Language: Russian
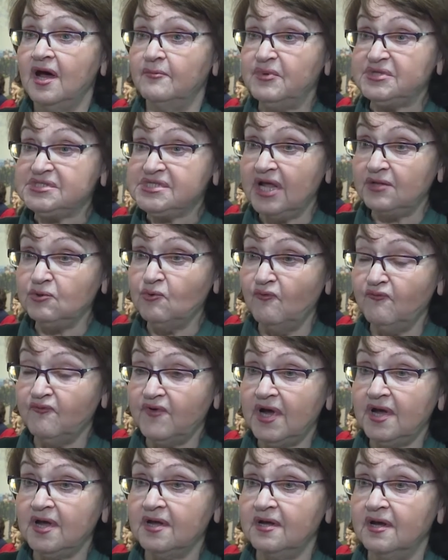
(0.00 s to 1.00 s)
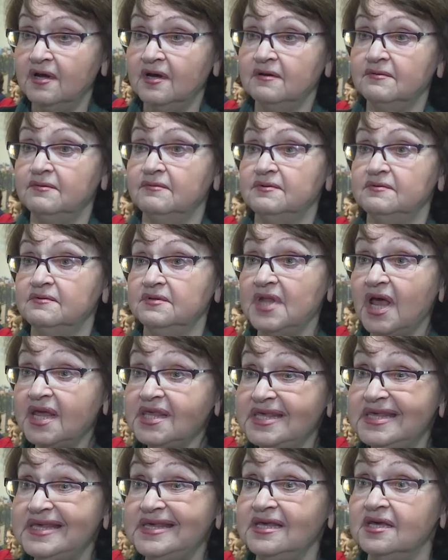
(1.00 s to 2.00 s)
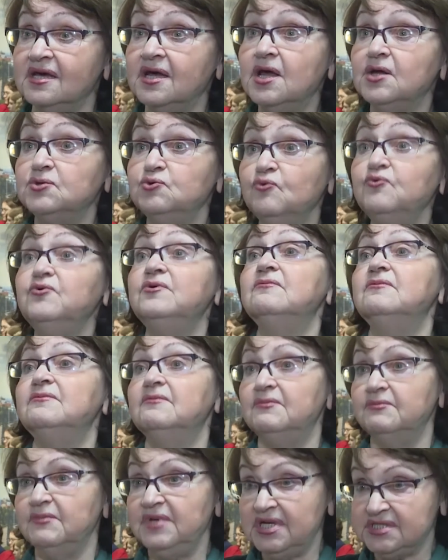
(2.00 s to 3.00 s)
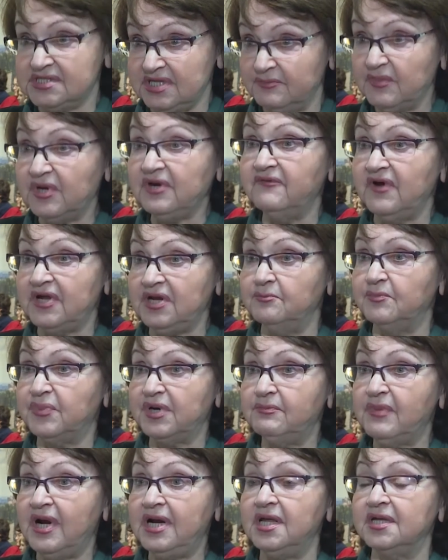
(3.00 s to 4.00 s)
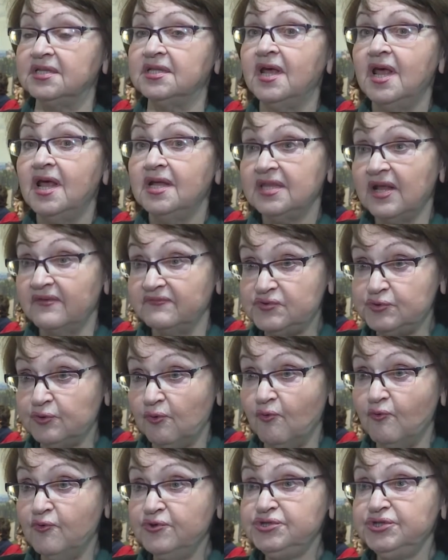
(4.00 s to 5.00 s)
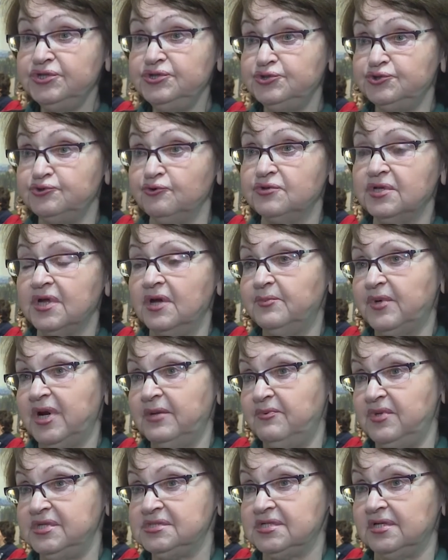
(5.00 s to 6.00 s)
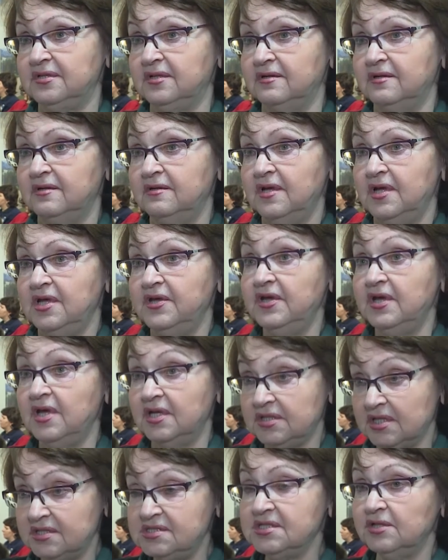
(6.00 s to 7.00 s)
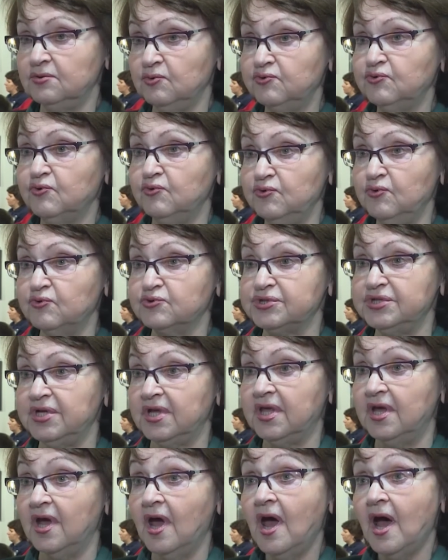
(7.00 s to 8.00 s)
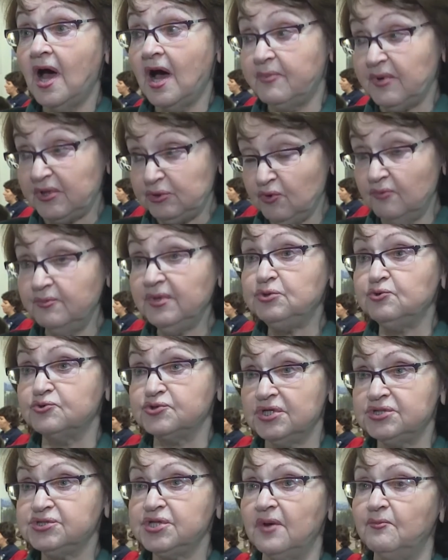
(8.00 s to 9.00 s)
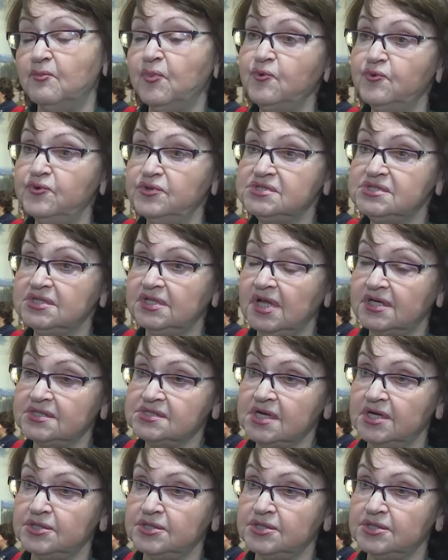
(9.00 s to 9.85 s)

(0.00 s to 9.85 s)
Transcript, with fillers: а постановка а, ноги. Ну, если мы говорим про балет, там все очень четко прописано. И это делают художники. А потом это уже штампуется, так